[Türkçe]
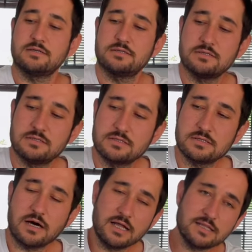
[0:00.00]

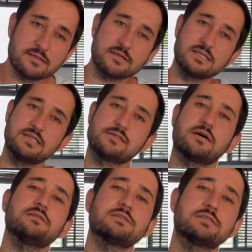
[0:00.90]
E, halde zaten
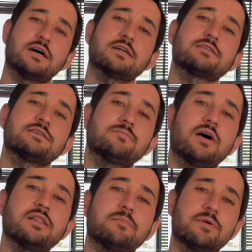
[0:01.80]
insanların kartları
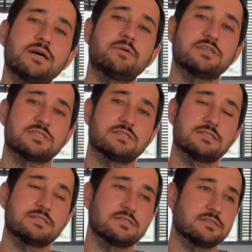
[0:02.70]
bağlanmaya başladı.
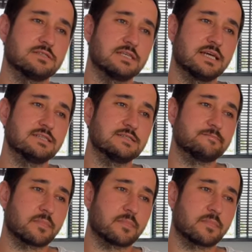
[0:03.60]
Yani